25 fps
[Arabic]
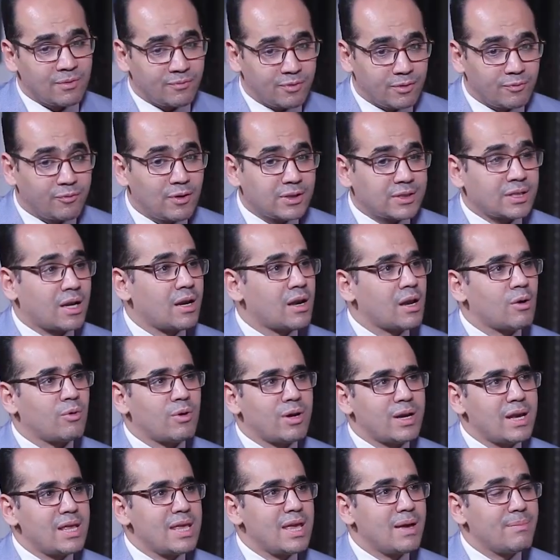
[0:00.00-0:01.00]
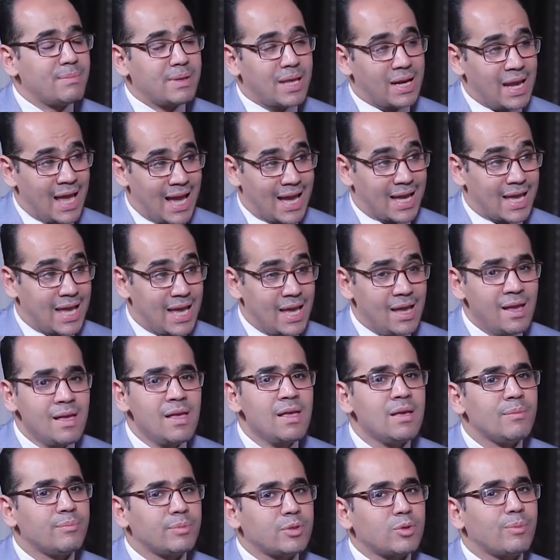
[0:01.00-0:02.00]
في الفترة الأولانية من الحياة
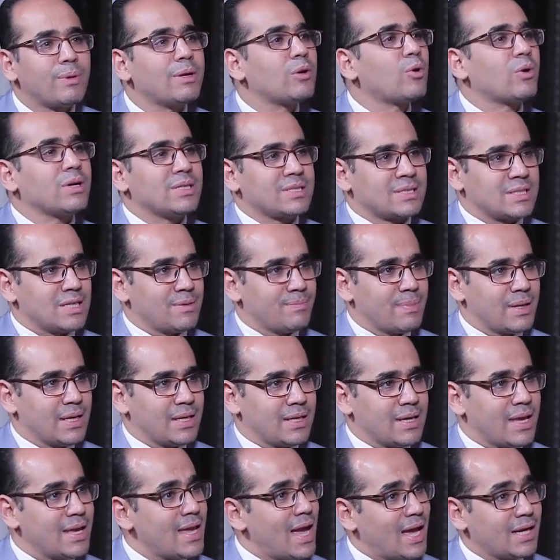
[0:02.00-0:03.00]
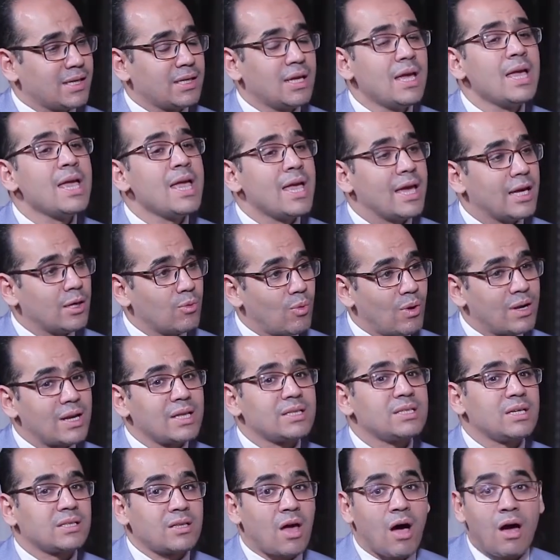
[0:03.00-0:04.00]
بتبقى لغة استقبالية يعني
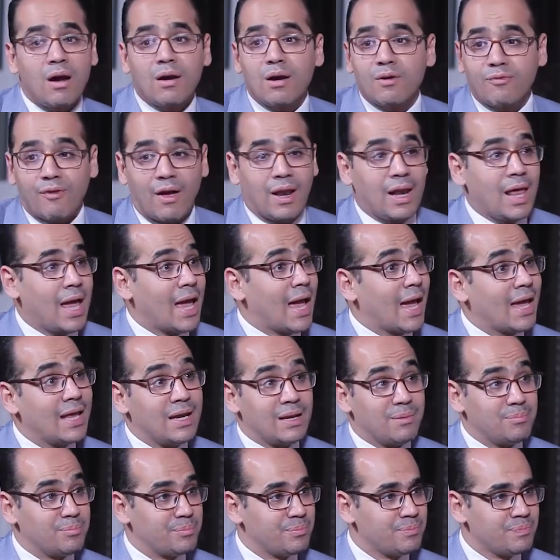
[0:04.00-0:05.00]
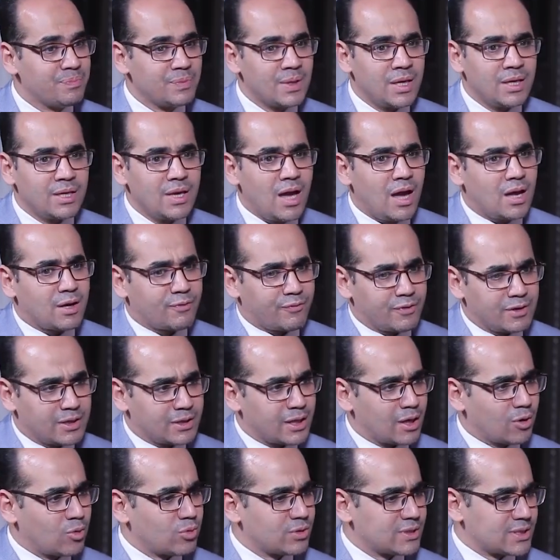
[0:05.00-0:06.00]
الولد يتعرف على العالم يعرف ان
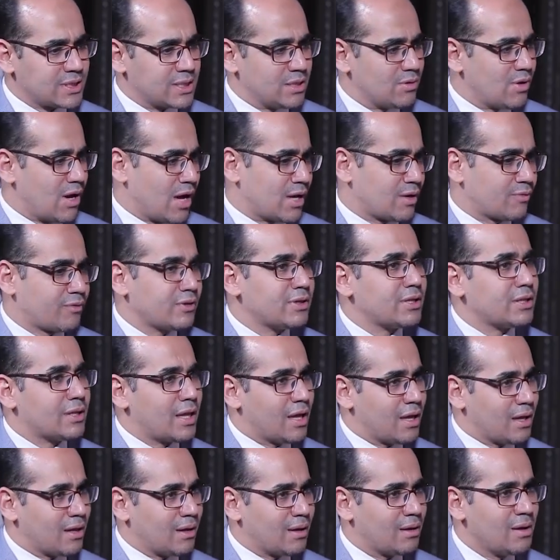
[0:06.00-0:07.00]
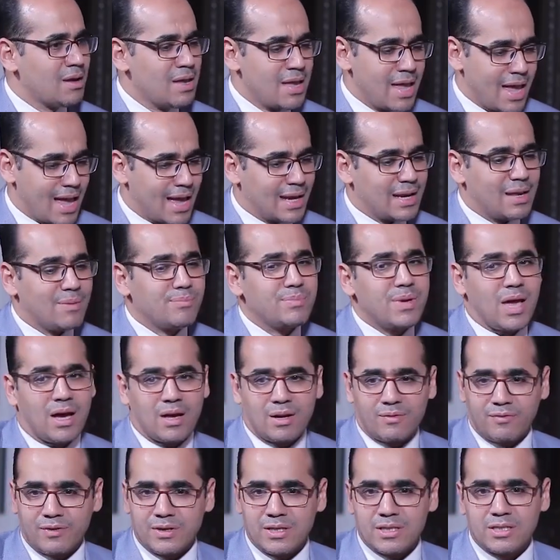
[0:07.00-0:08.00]
ده كرسي يعرف ان ده قلم
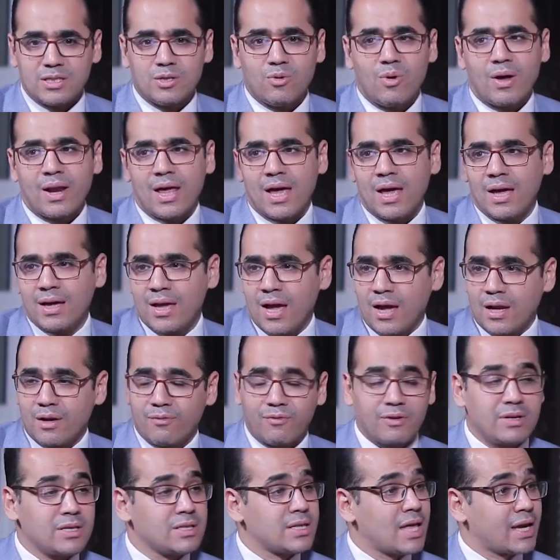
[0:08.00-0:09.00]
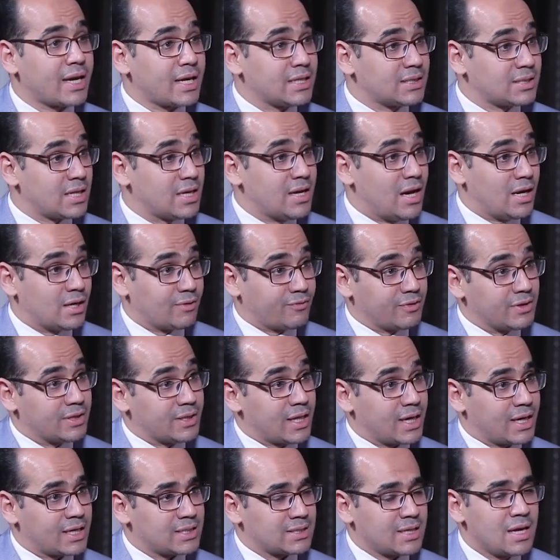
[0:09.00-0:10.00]
يعرف ان دي ورقه يعرف ان ده كذا يعرف ان
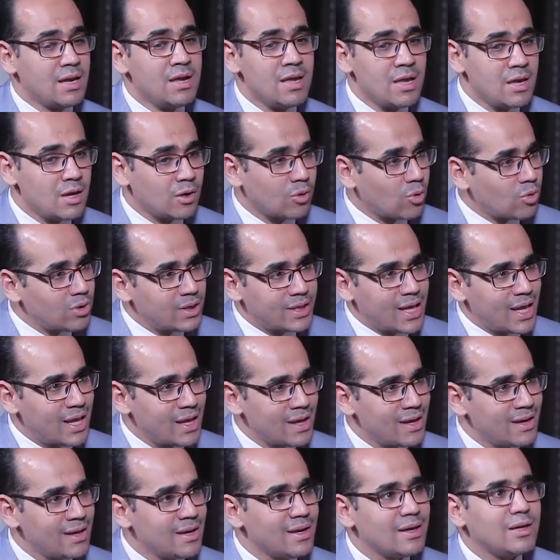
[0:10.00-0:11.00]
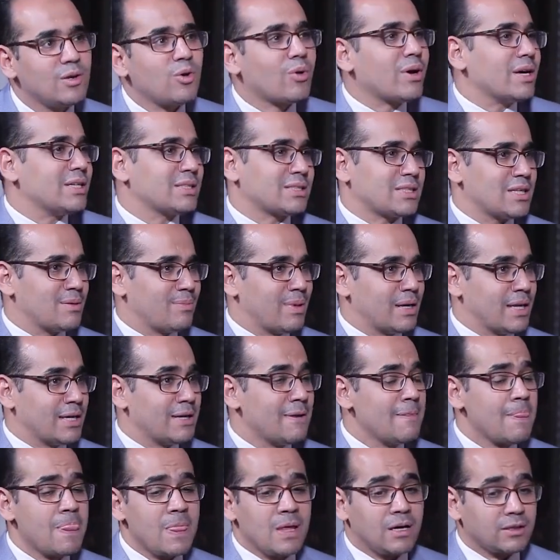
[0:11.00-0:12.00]
ده كذا كل ده لغه استقباليه
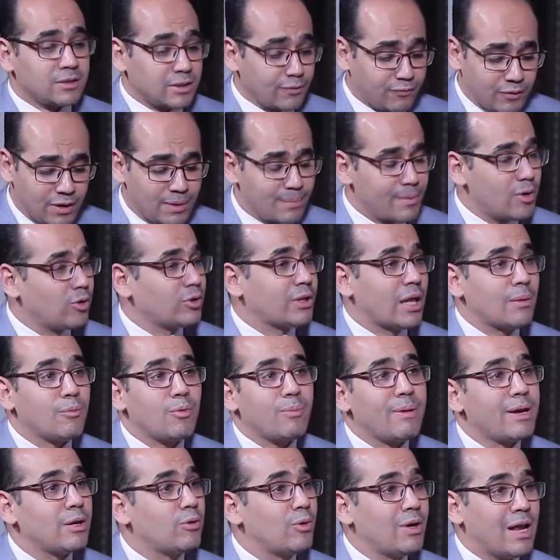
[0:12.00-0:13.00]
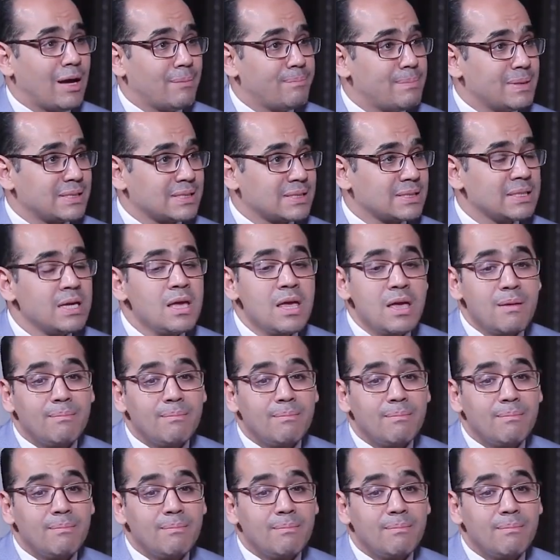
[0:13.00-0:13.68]
الطفل لما يقعد على الموبايل ويلعب بس